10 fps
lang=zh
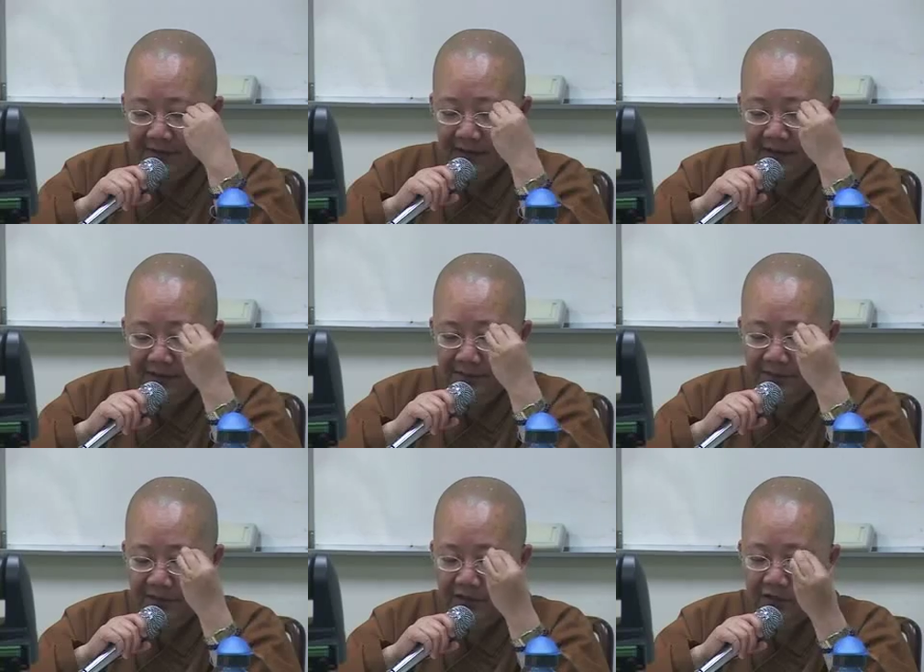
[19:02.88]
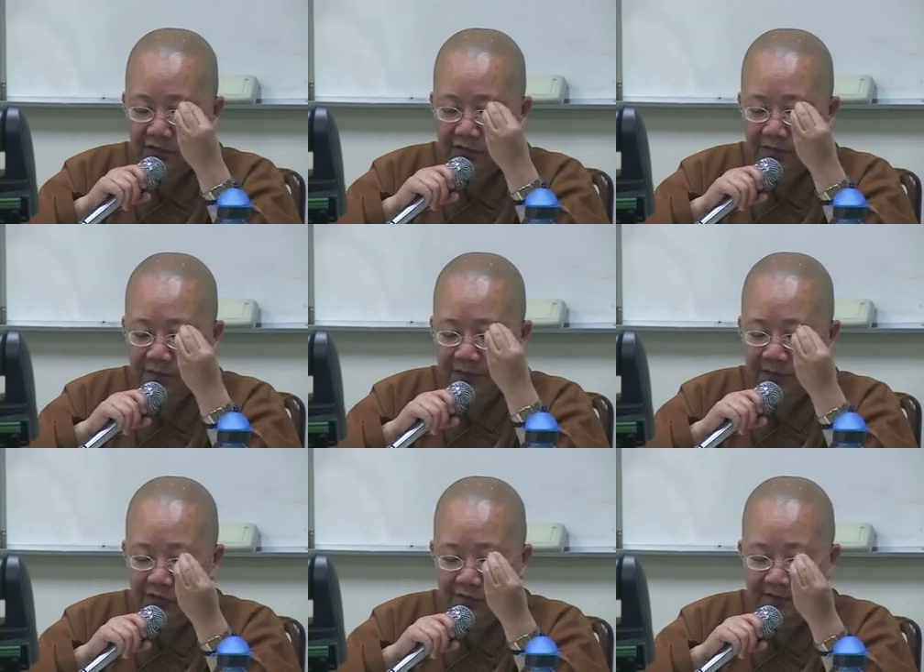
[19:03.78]
常的笔触，
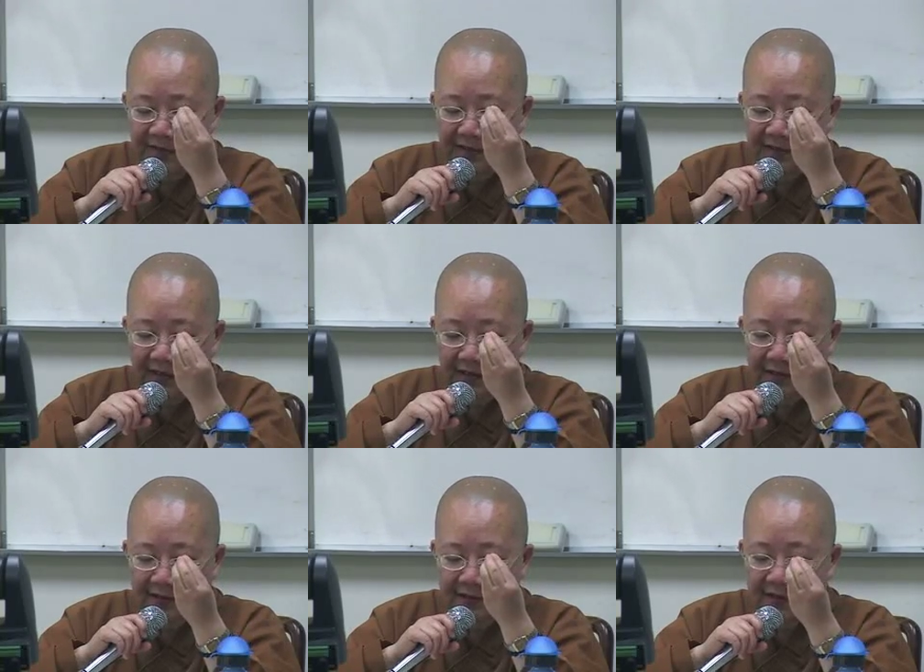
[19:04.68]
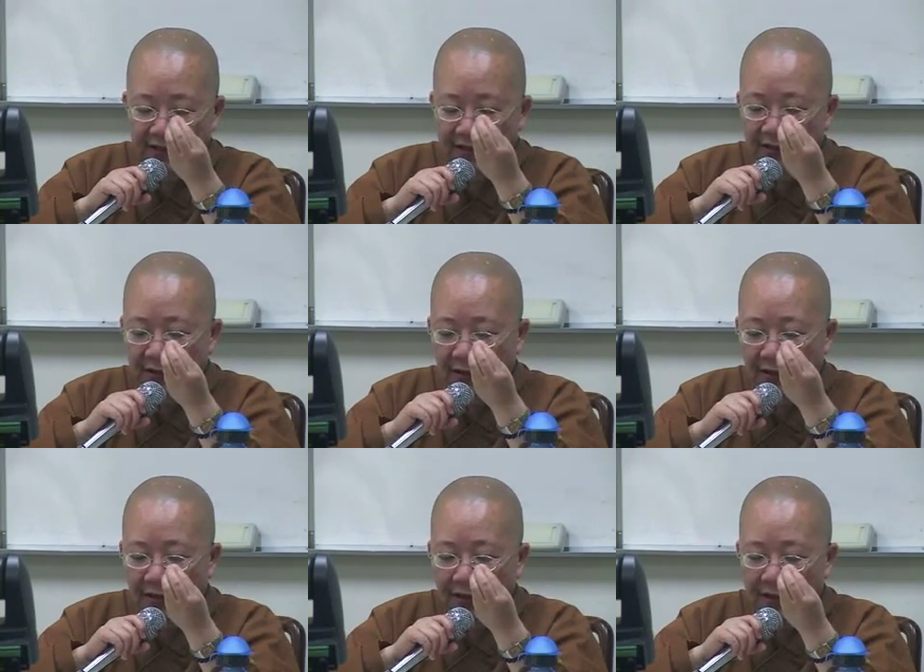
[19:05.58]
笔触非常的细腻啊。
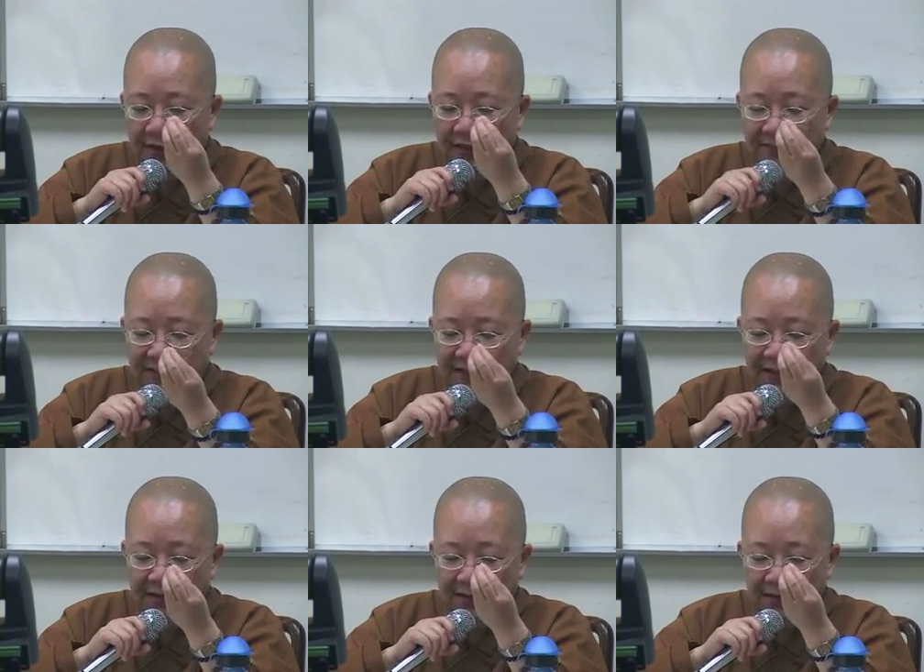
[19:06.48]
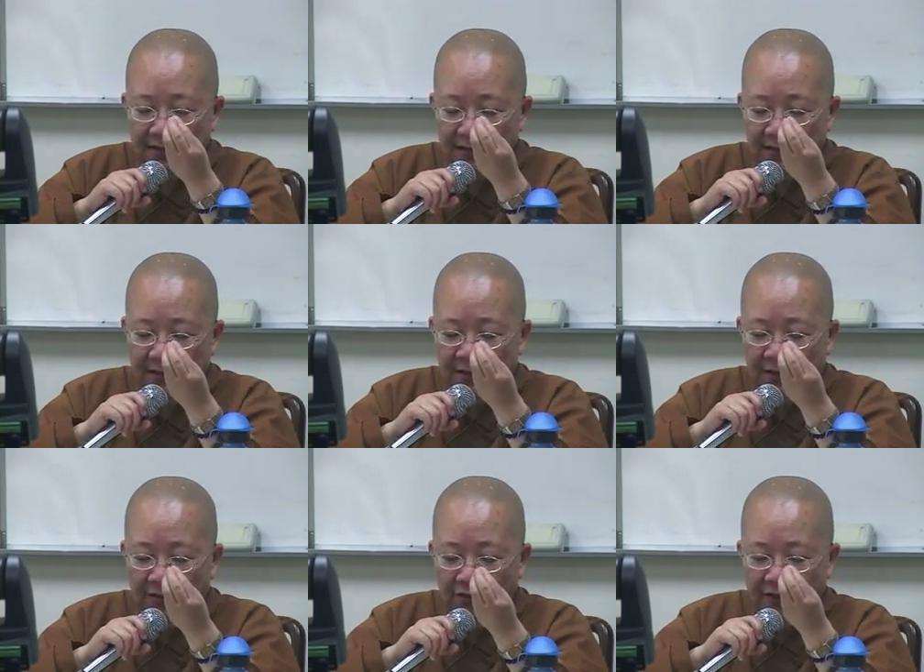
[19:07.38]
然后他把这个
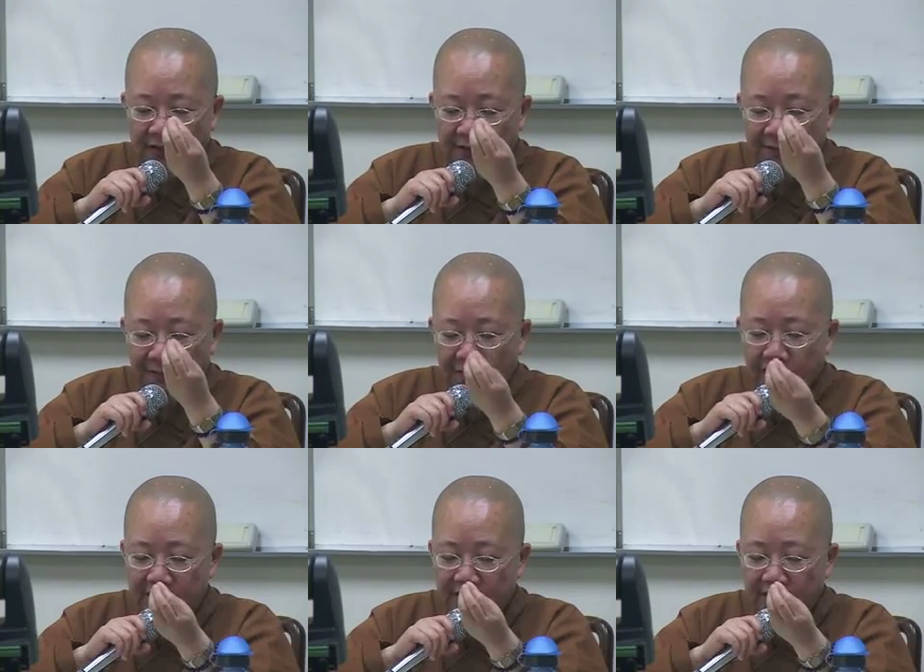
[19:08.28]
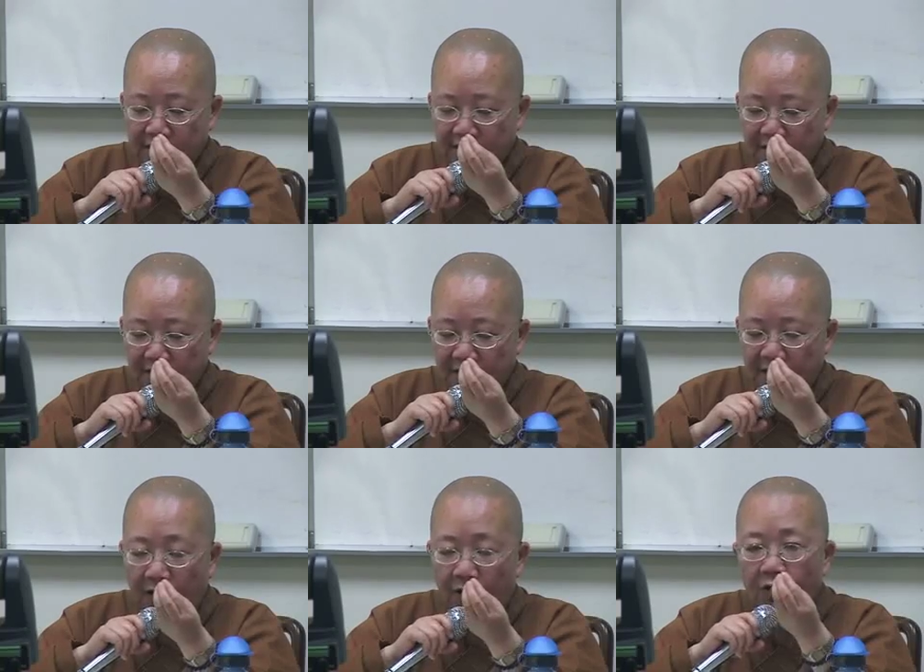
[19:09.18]
透过这个风景
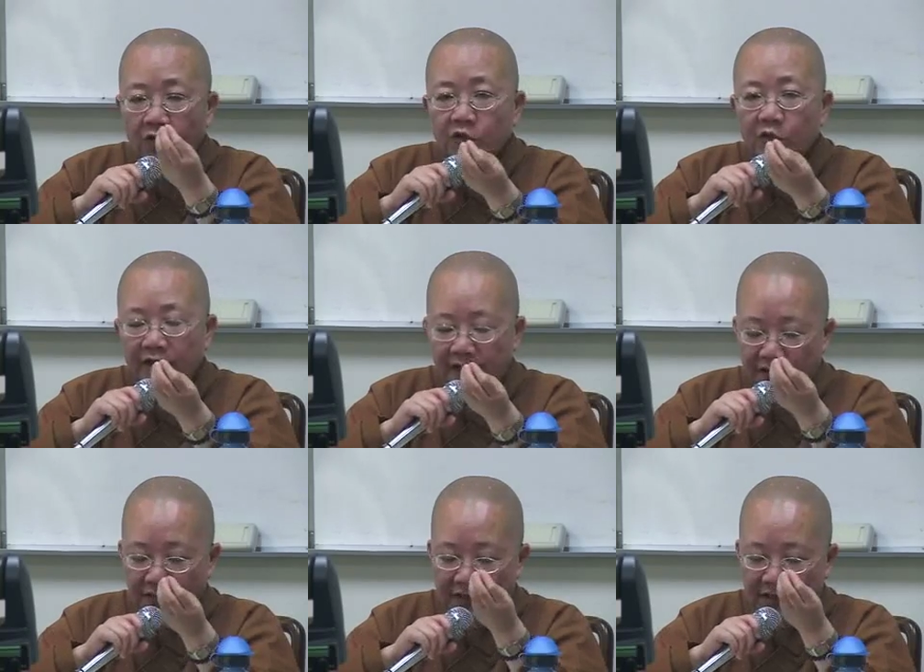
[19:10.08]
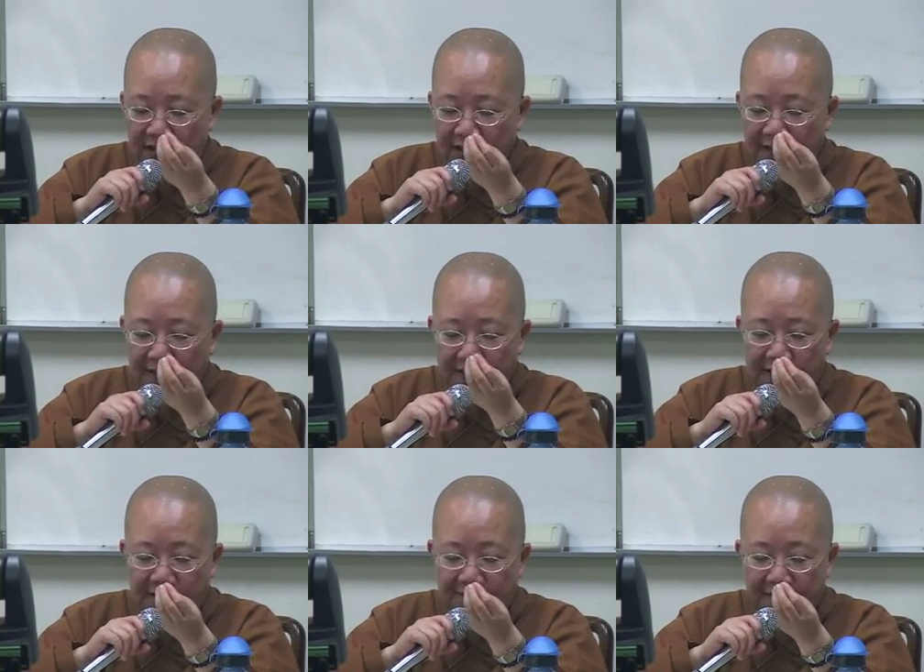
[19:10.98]
来烘托那种情感的
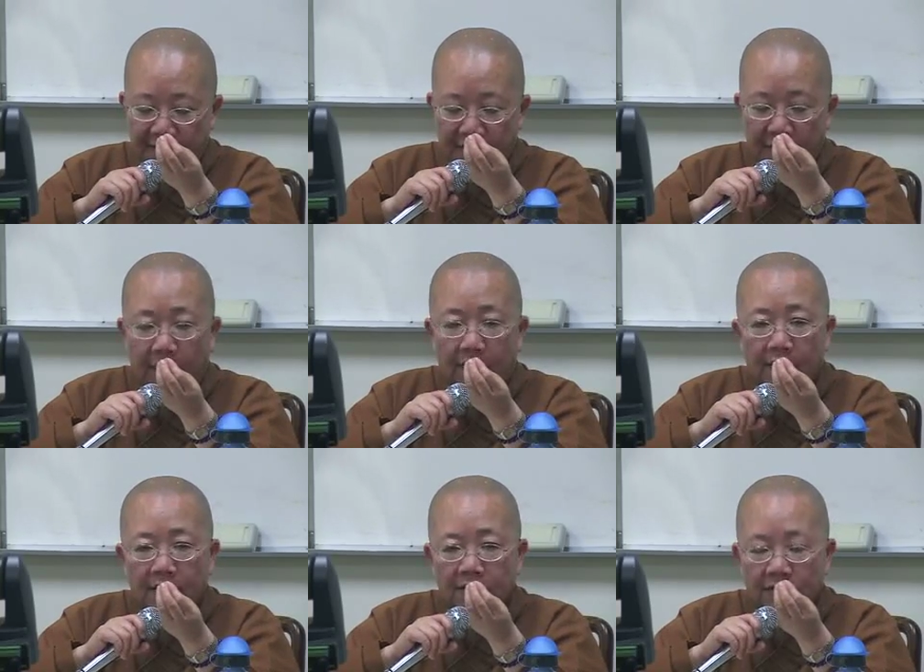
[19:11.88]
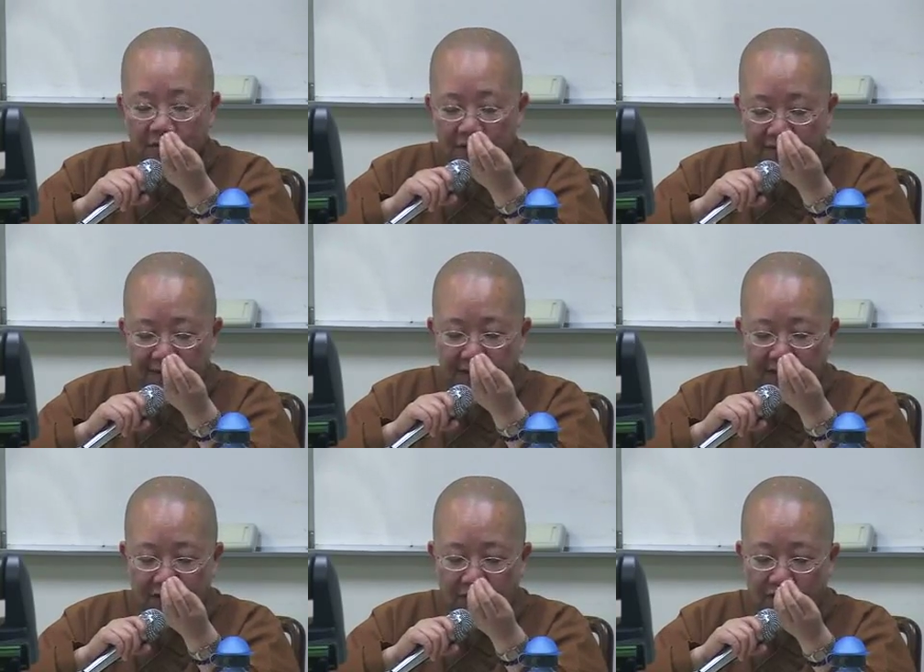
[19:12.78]
气氛啊。用一种非常
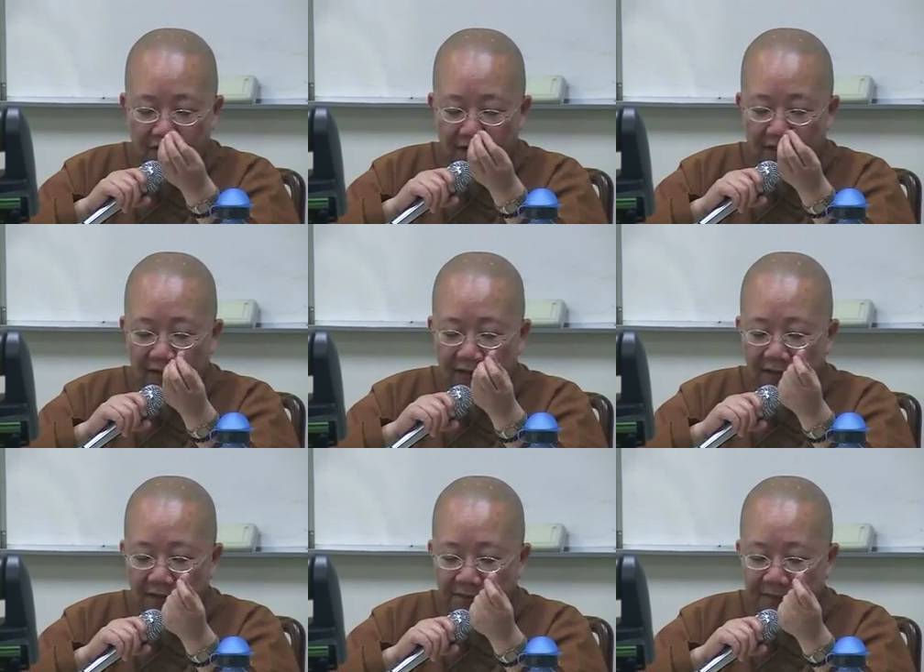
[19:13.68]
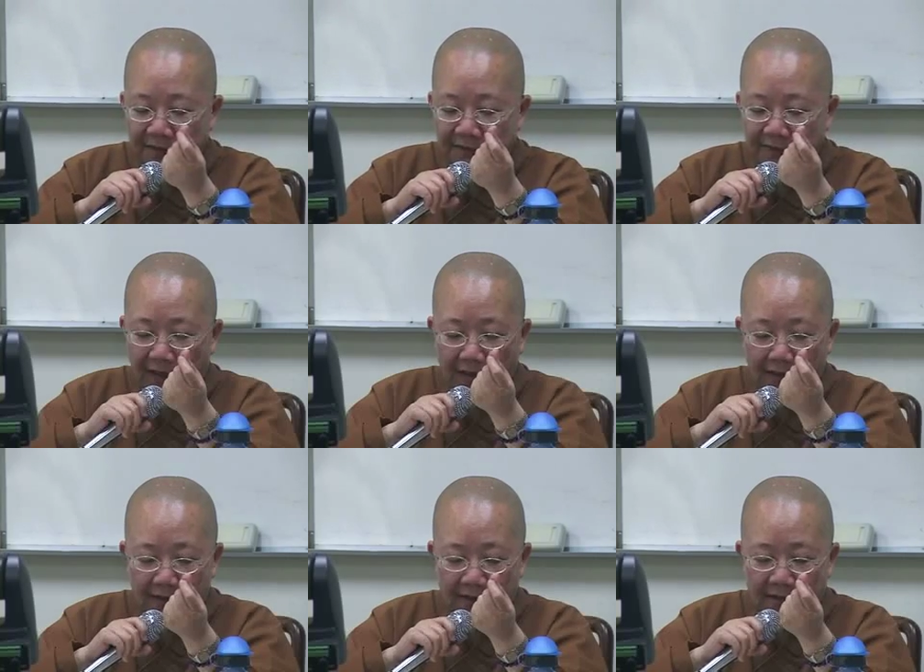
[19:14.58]
动人的一个笔法，
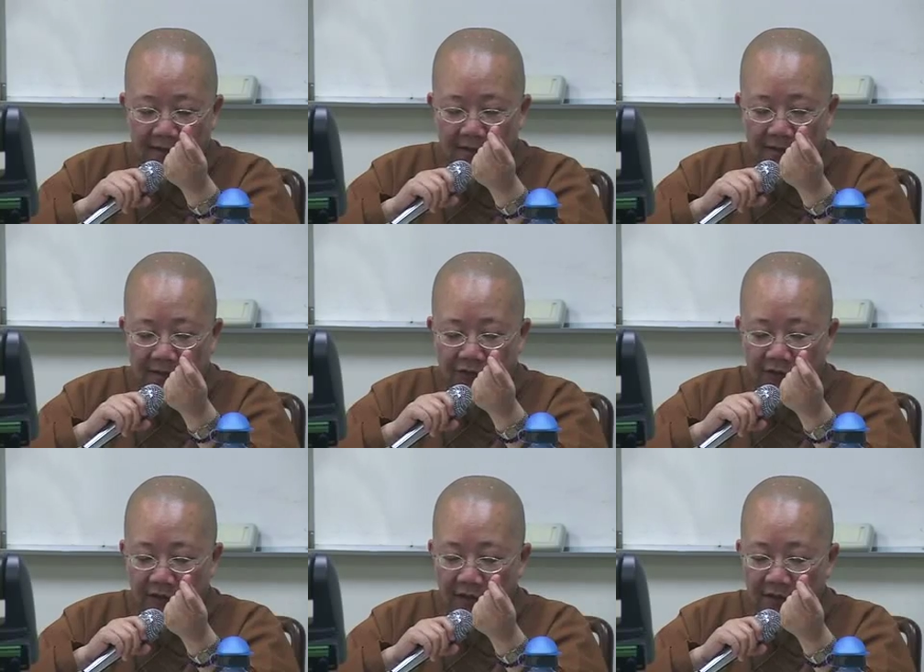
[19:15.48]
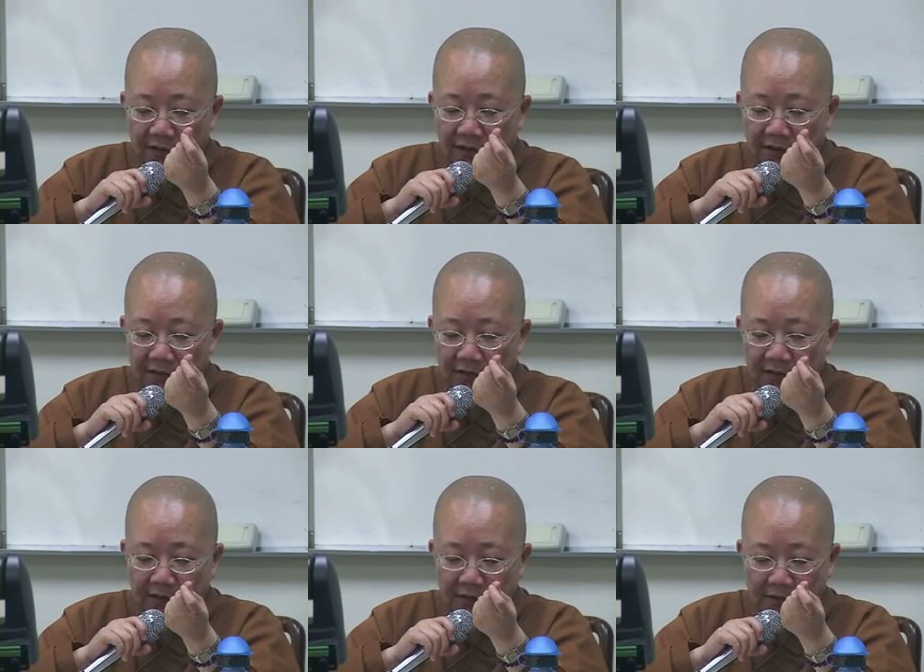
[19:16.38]
所以呢，你这
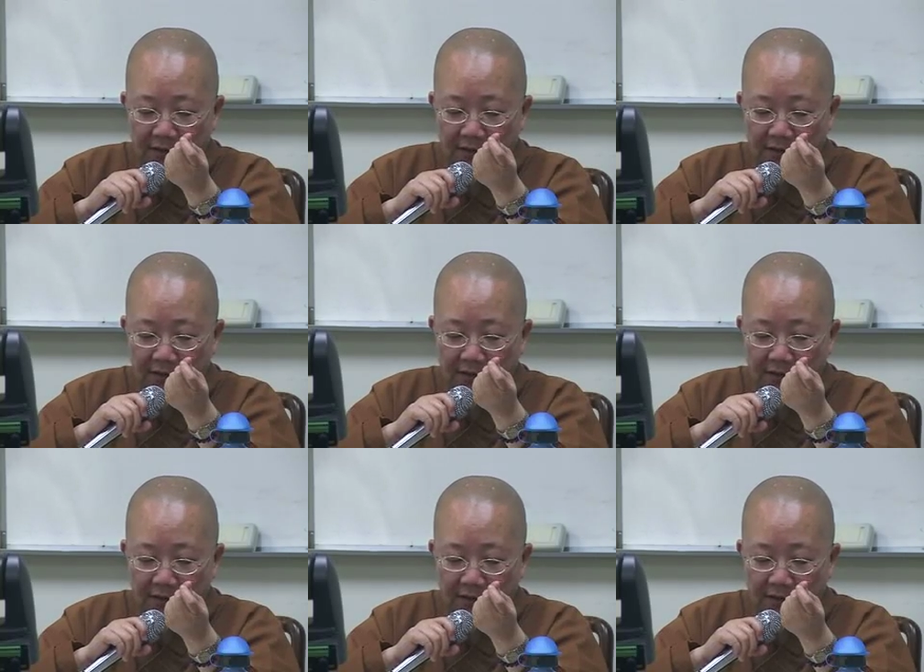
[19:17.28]
个